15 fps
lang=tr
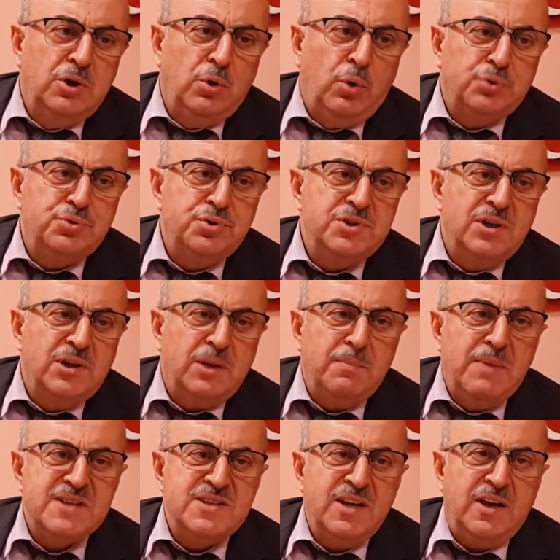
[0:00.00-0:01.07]
sonuç
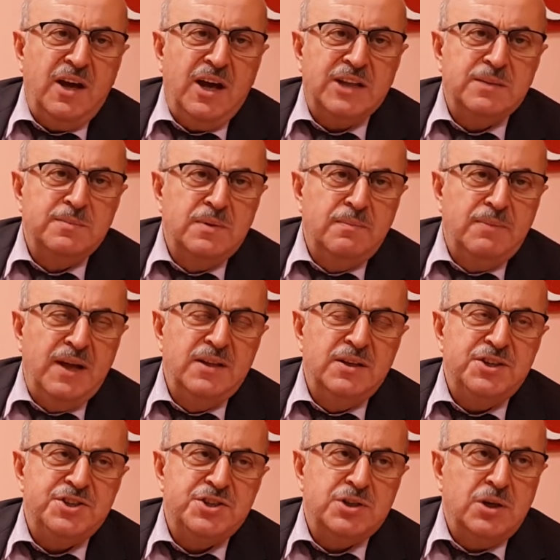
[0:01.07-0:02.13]
30 e, yıllık meslek
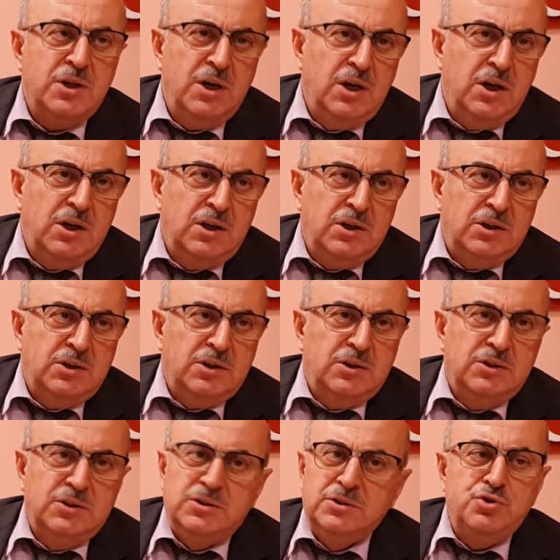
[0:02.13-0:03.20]
hayatımda ben hiç
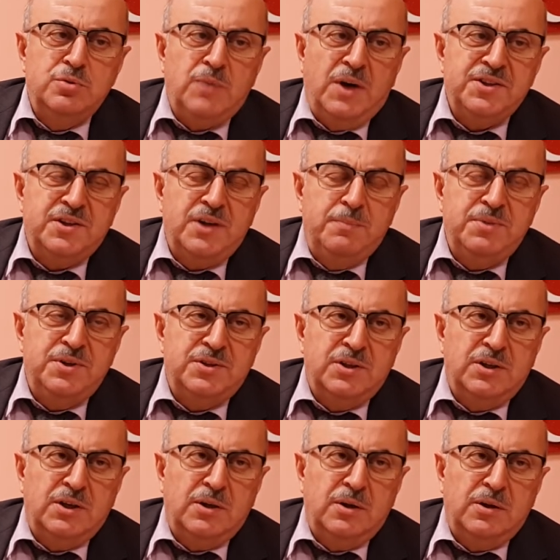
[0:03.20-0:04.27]
e,
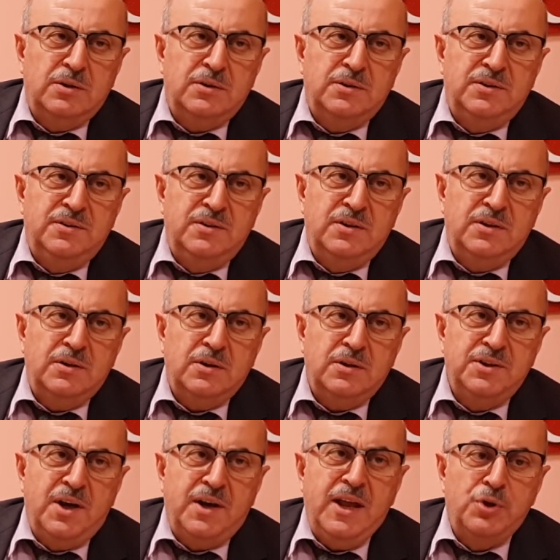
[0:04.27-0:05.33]
çözüm adına bir e,
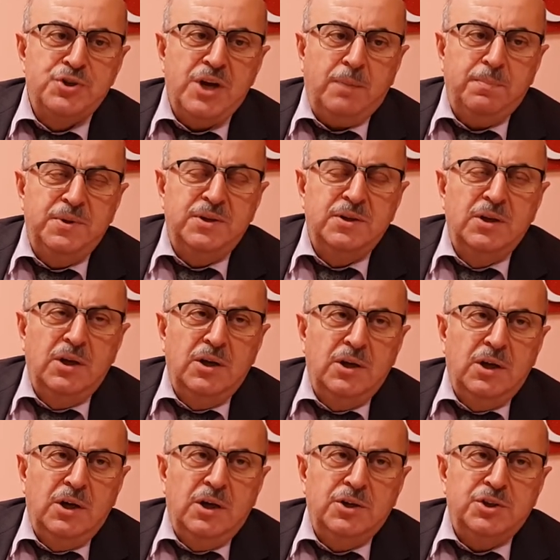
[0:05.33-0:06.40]
yaraya merhem
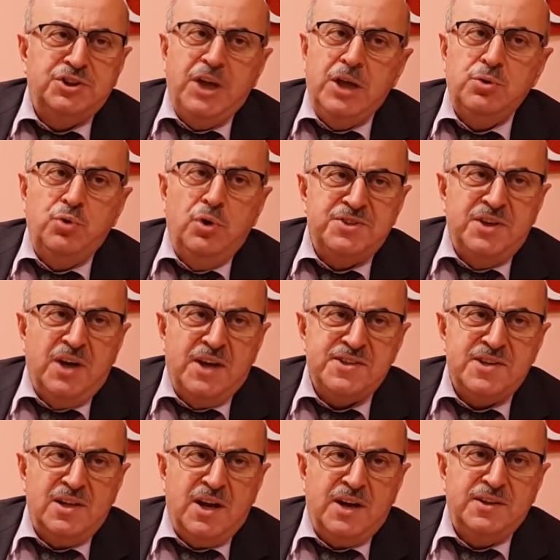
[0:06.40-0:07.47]
olacak bir şey
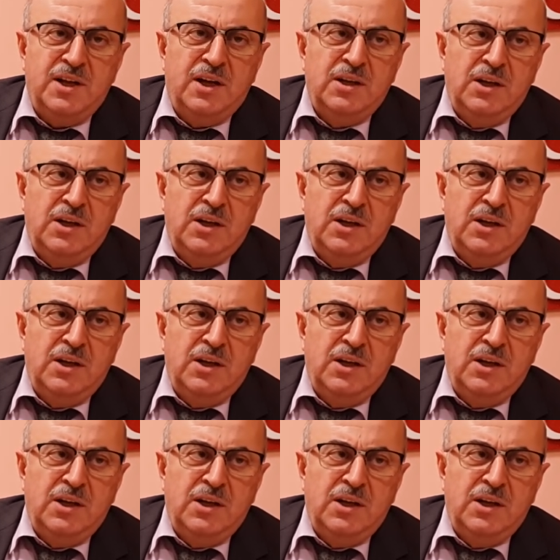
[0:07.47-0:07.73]
göremedim